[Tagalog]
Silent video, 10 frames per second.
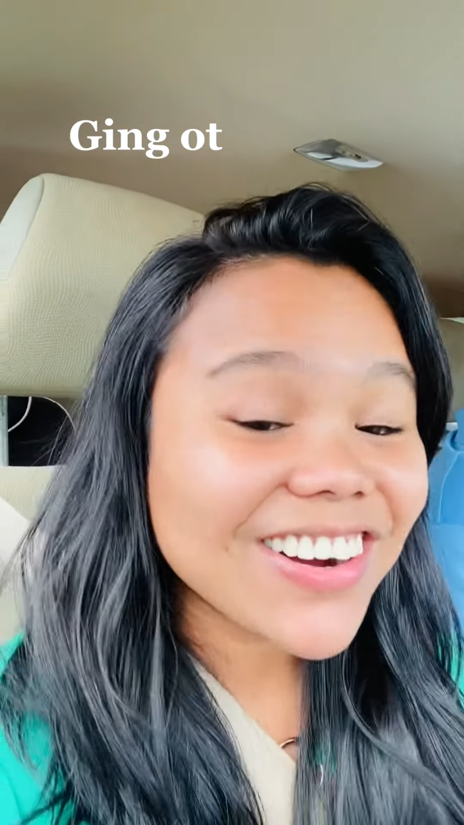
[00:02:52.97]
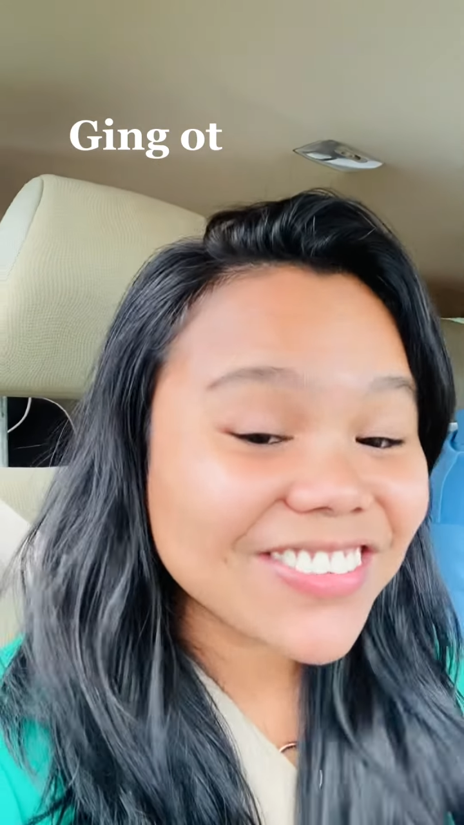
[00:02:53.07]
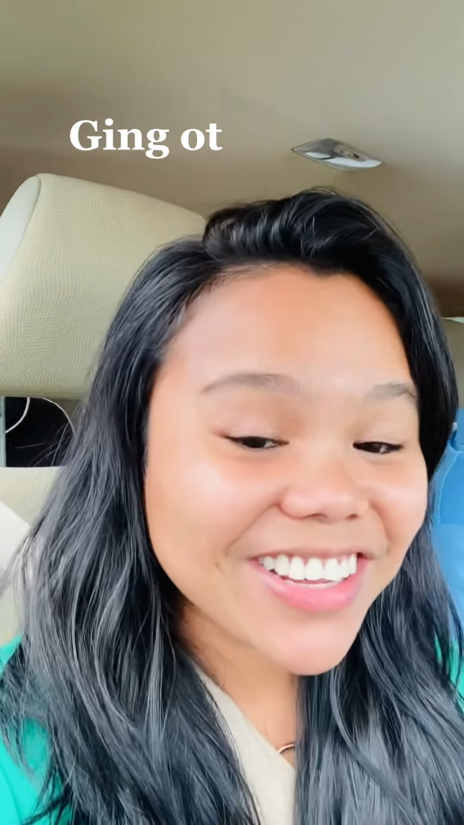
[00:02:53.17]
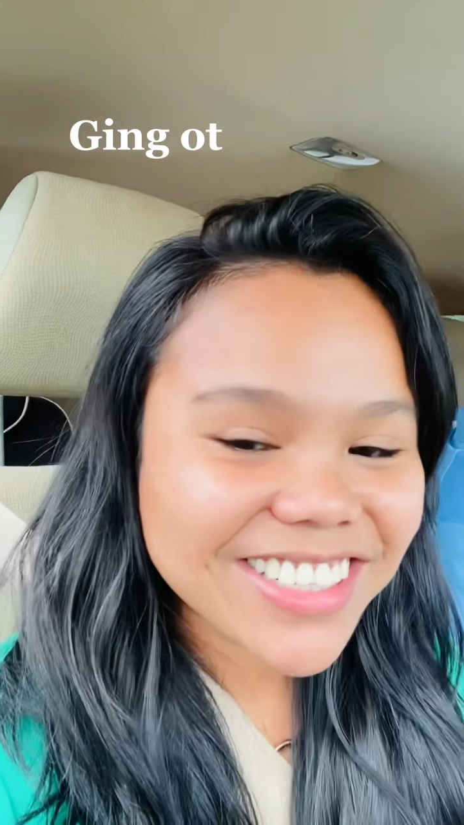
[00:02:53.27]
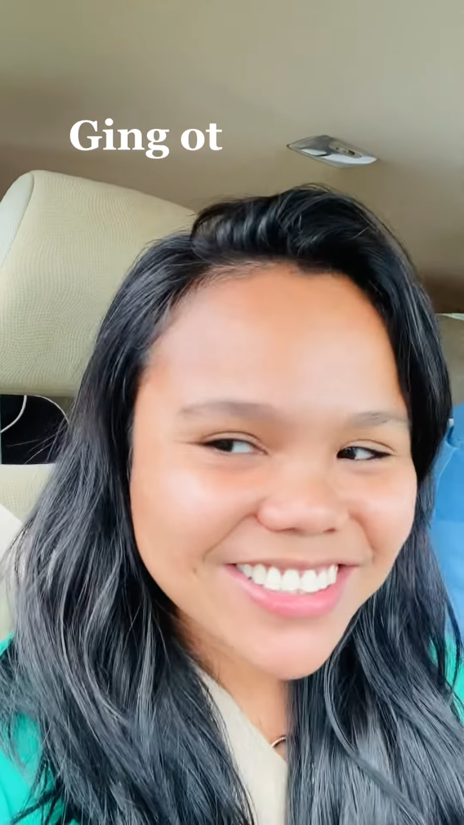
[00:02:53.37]
oh,
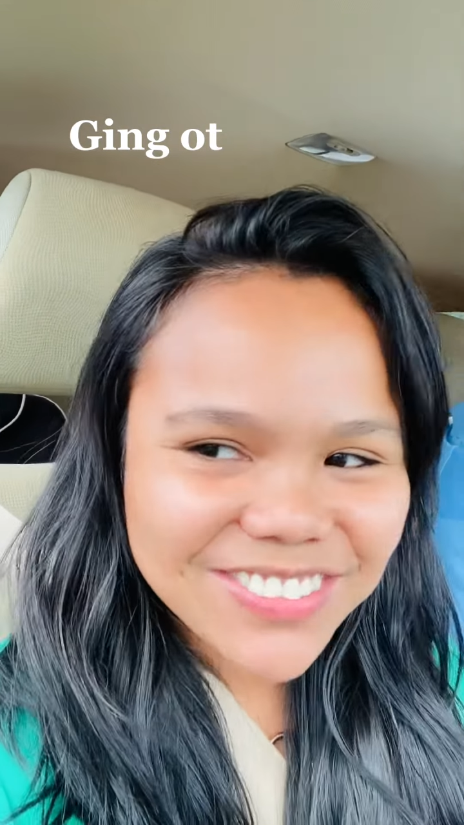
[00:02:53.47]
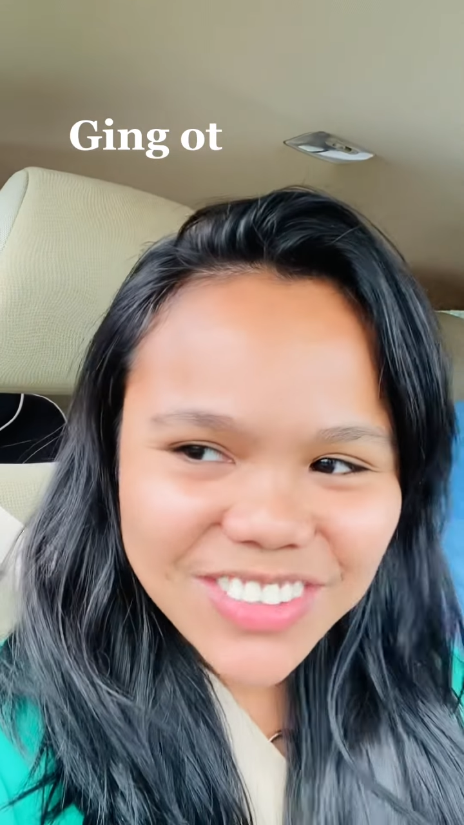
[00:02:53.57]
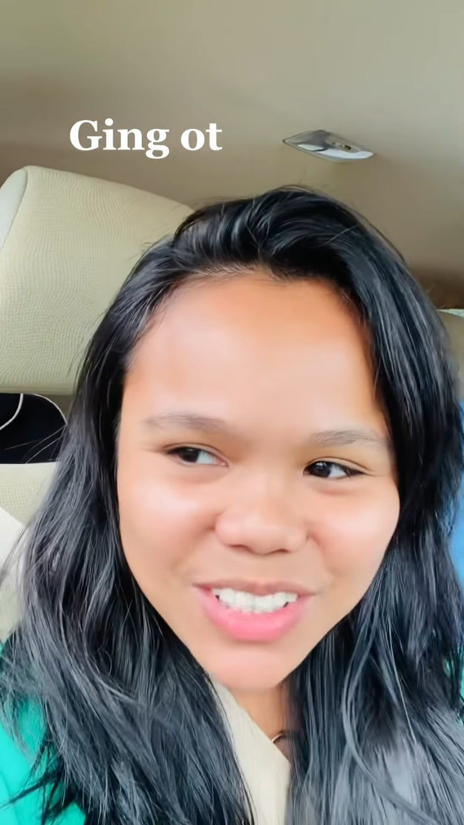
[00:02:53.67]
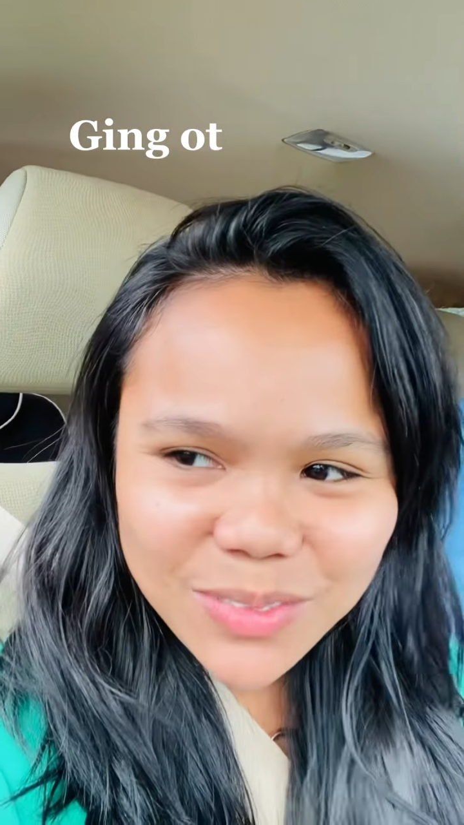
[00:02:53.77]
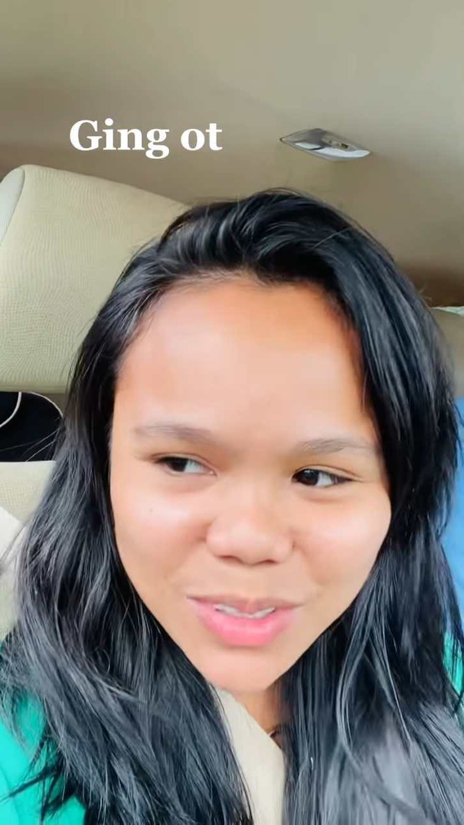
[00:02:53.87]
very
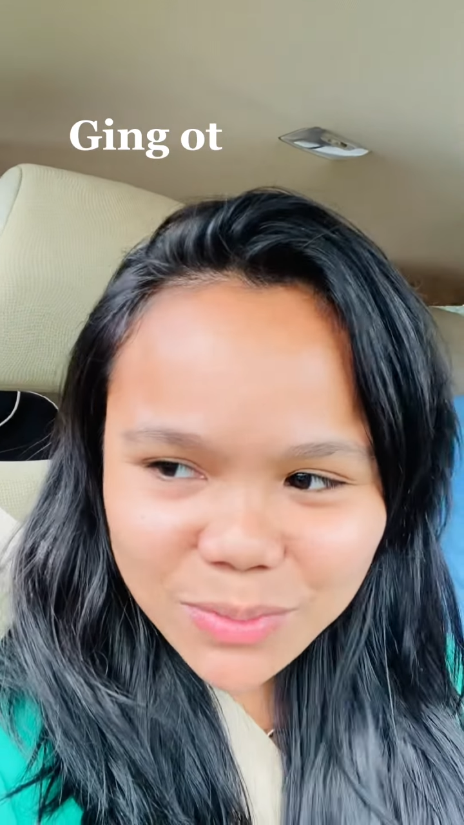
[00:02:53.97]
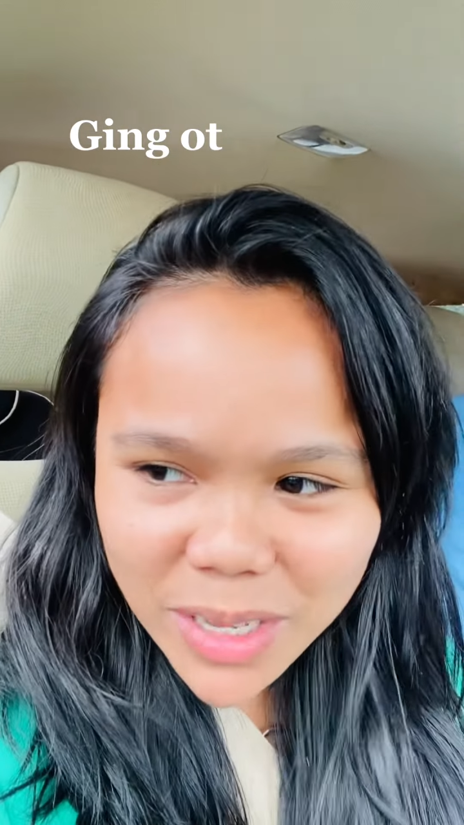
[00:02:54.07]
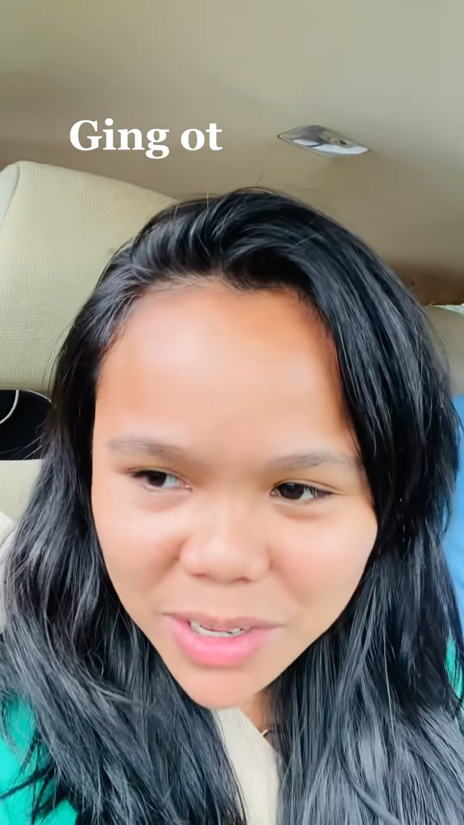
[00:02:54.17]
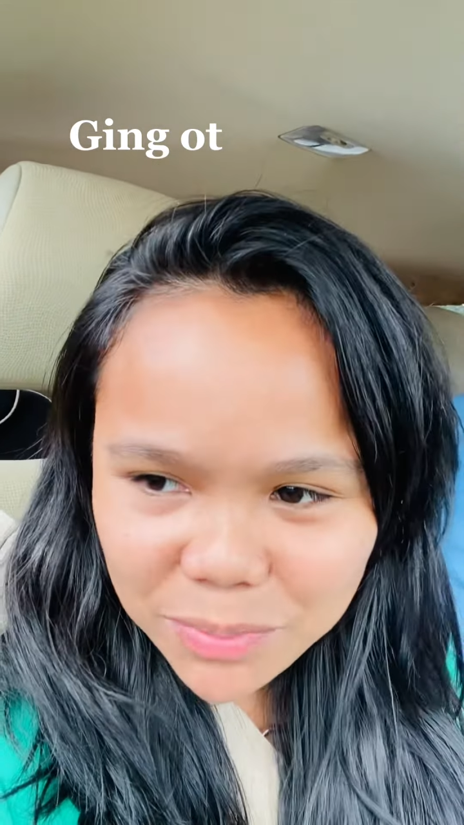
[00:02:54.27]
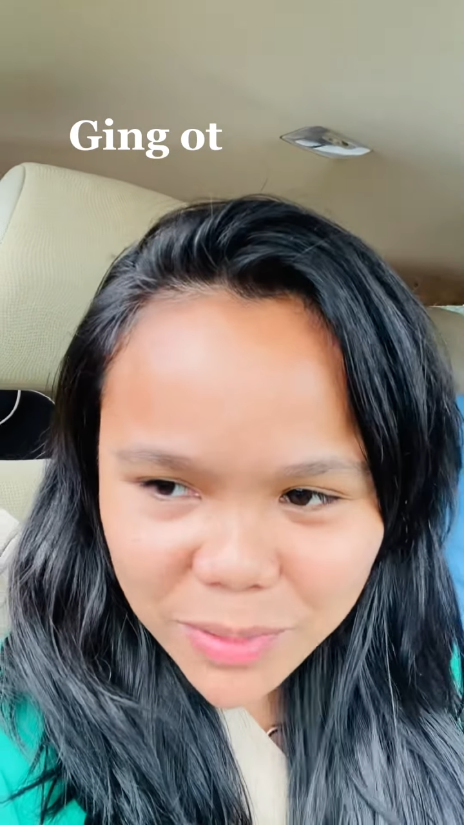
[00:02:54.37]
supportive at
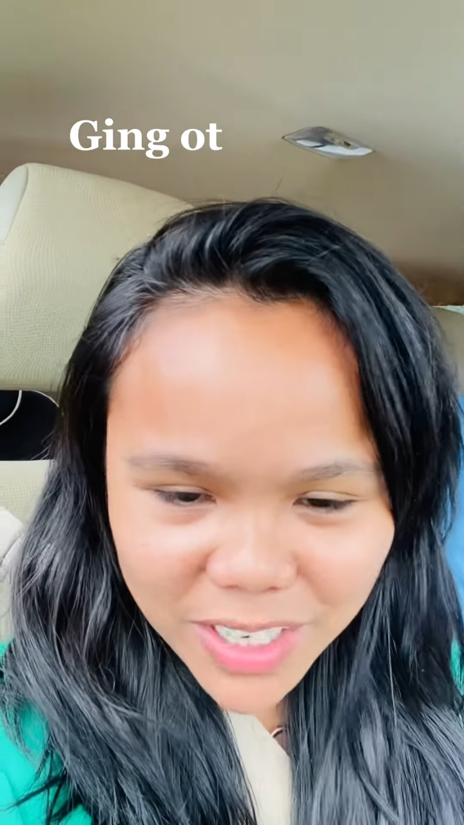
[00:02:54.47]
very